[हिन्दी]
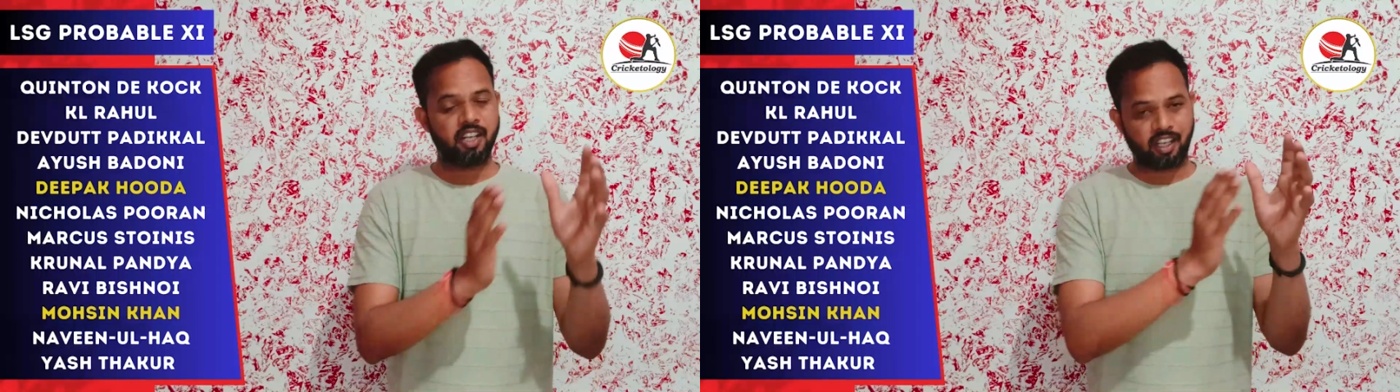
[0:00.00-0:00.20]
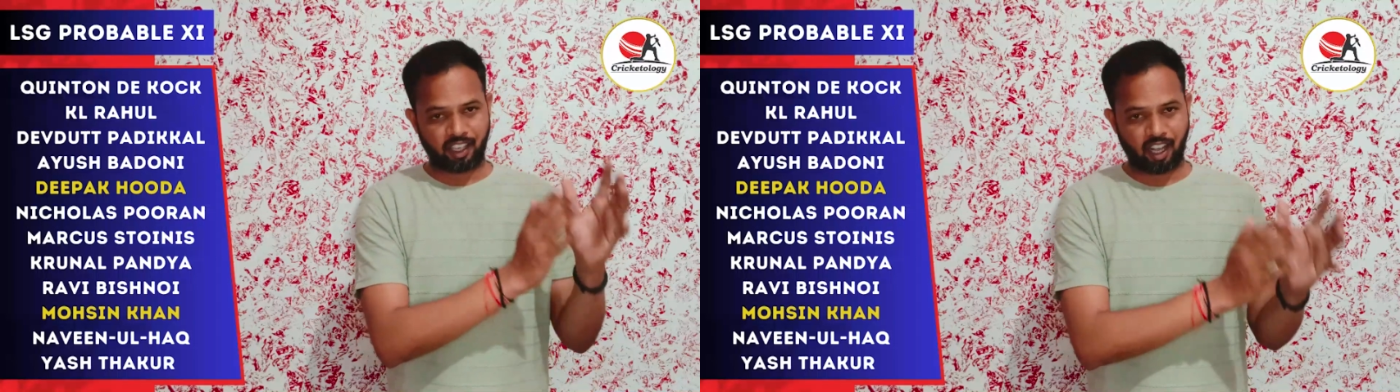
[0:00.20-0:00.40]

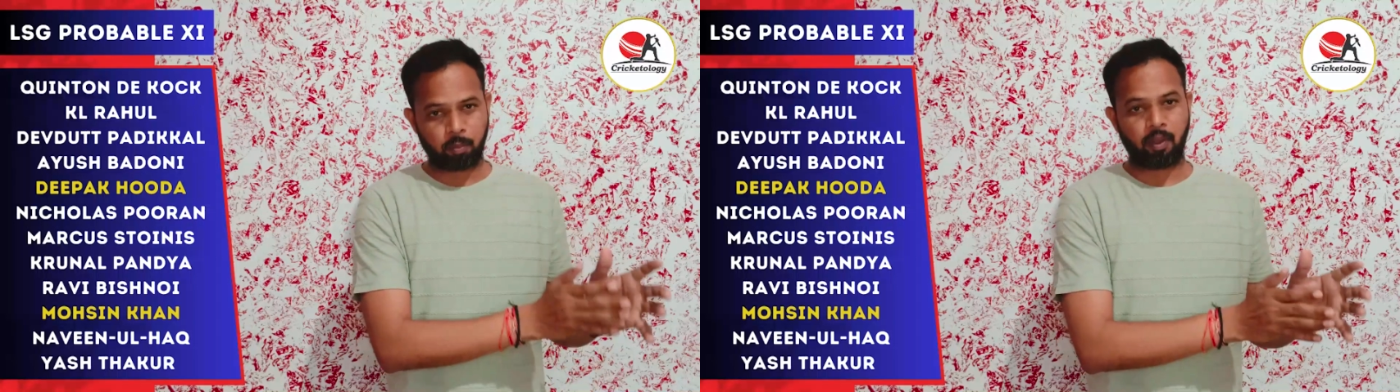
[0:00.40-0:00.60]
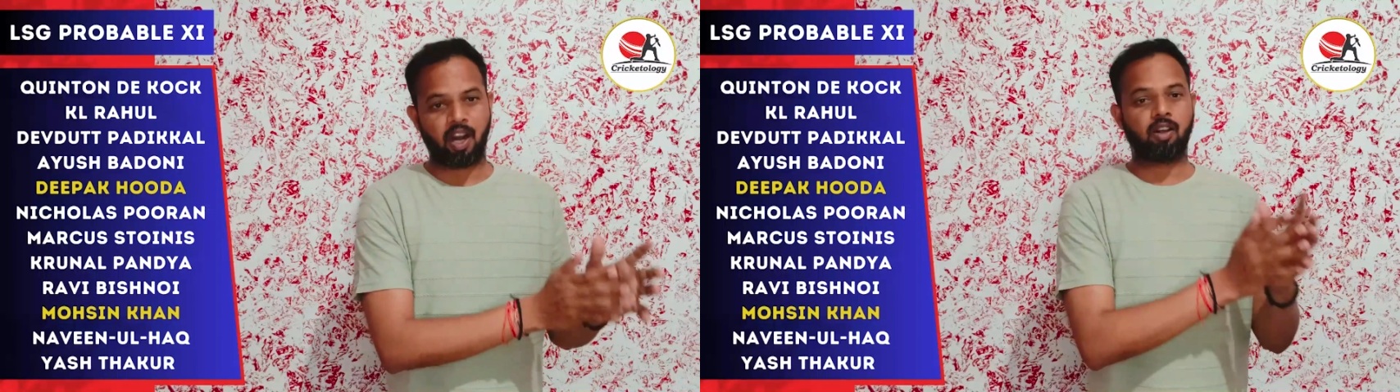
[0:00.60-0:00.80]

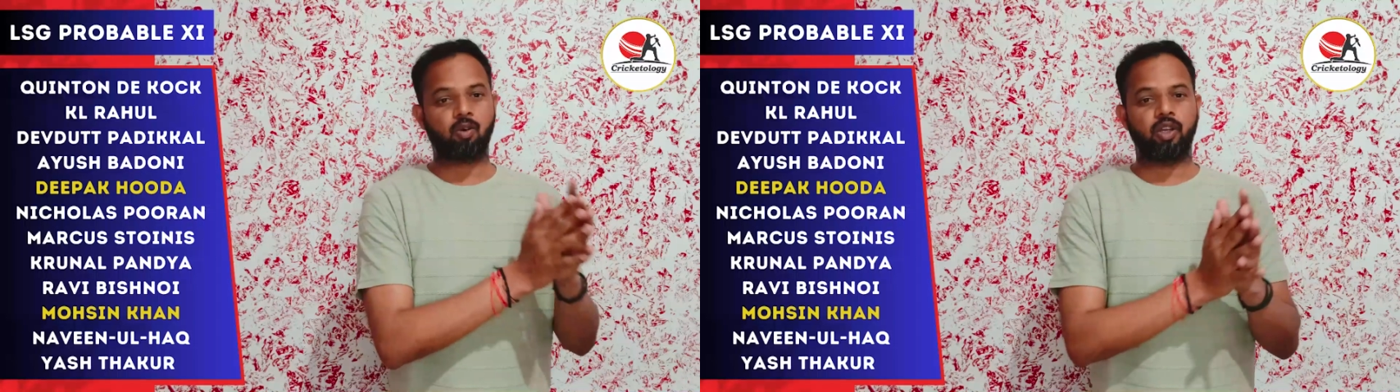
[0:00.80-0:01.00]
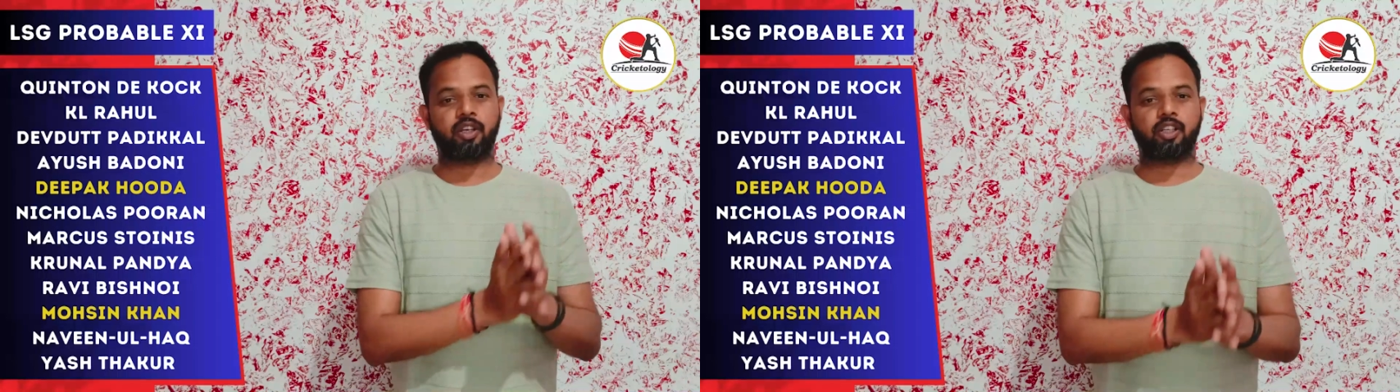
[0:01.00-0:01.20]
रेयान पराग
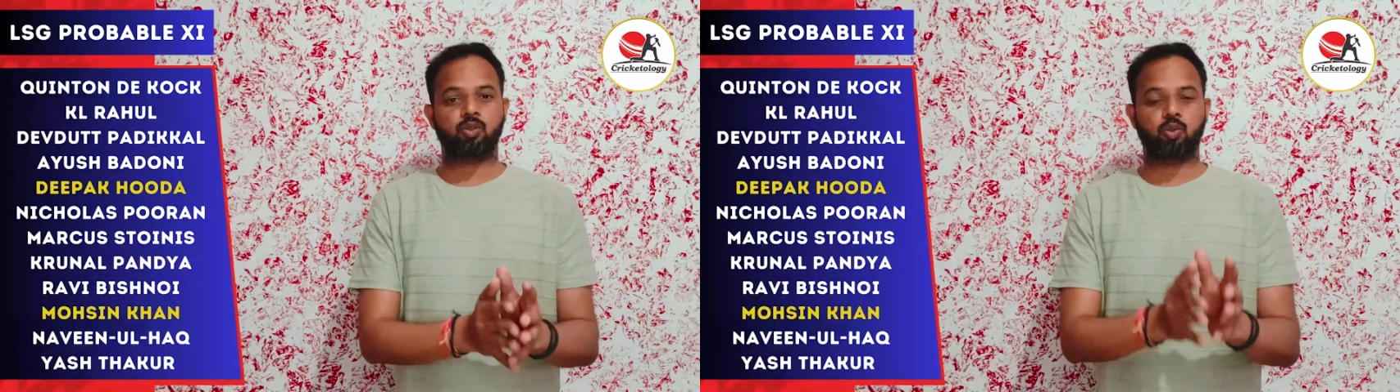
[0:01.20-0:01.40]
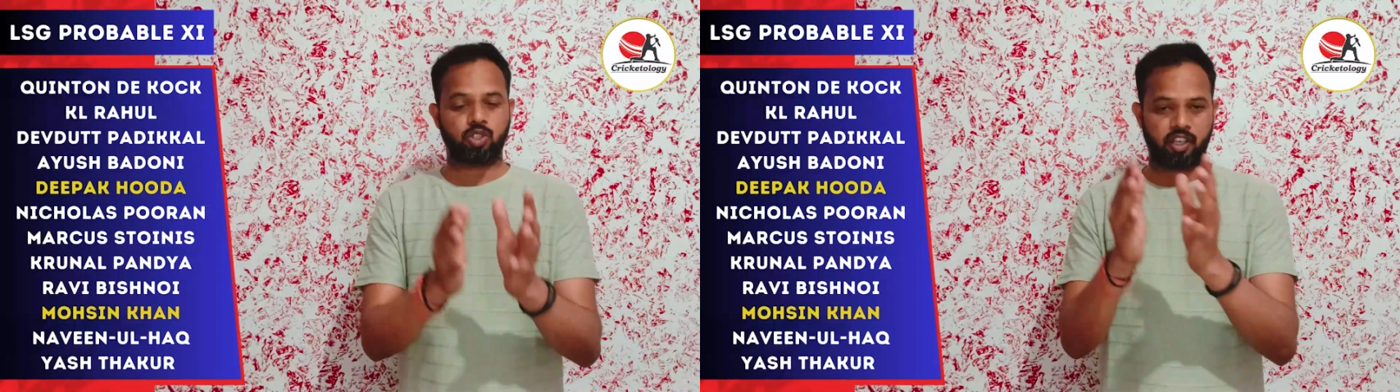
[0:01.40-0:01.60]
को लेकर
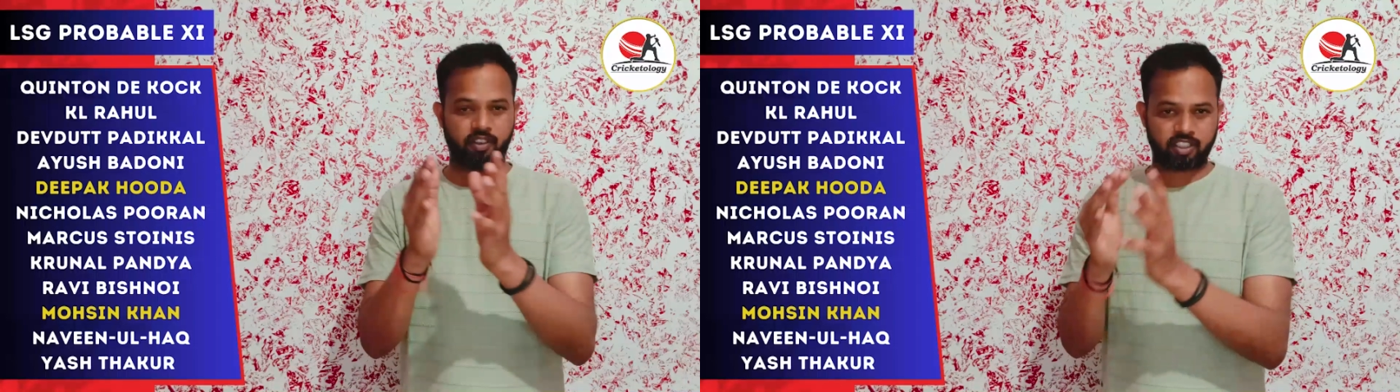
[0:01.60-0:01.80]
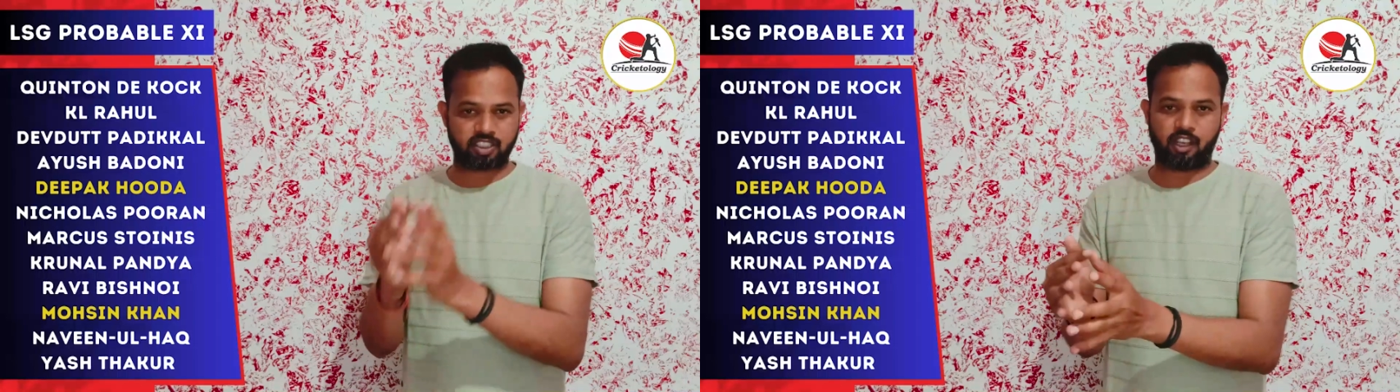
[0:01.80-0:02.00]
सोच रहा है
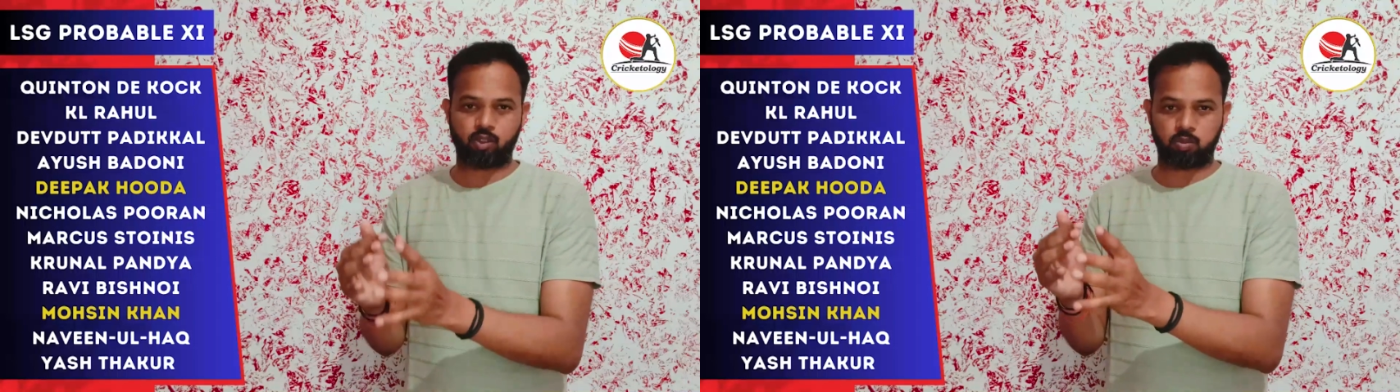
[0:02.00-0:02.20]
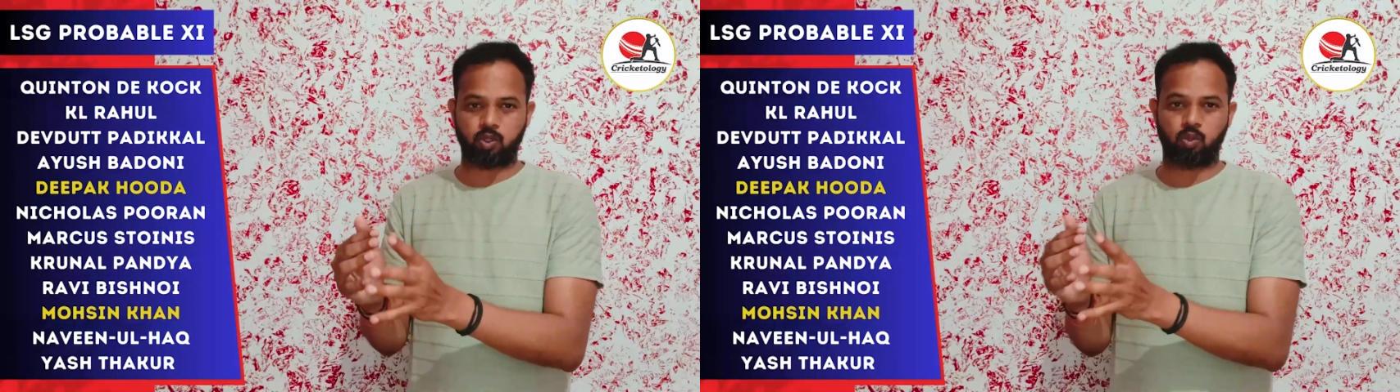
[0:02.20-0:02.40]
वैसे आयुष
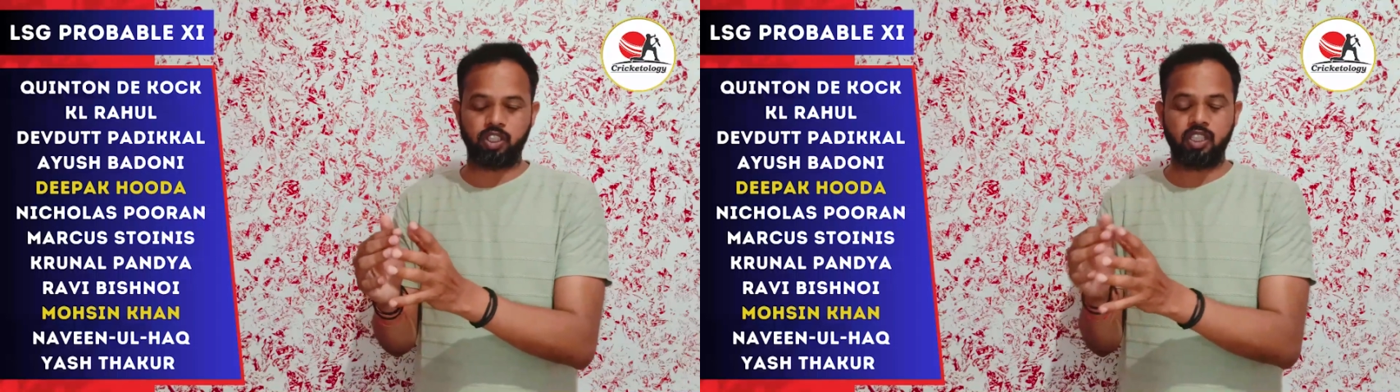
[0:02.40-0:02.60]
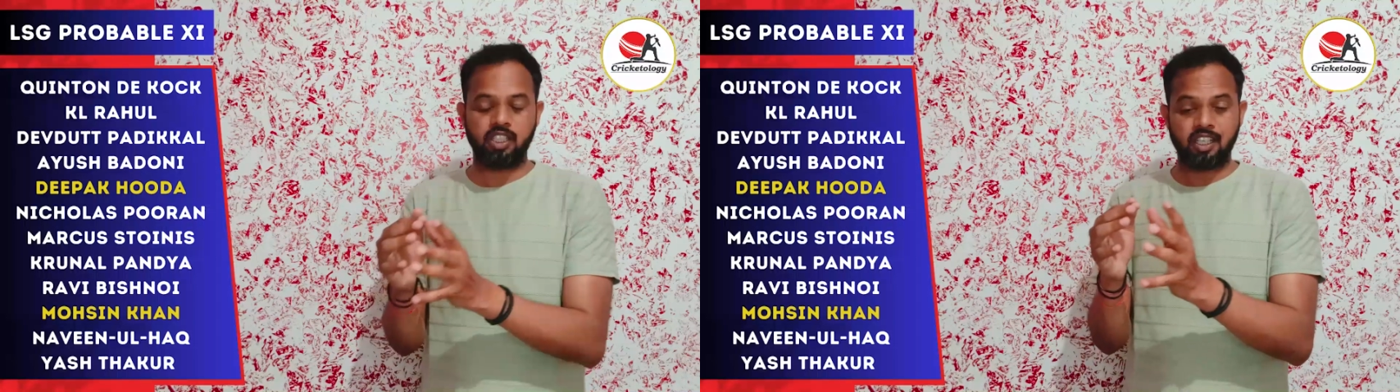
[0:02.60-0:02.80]
बदौनी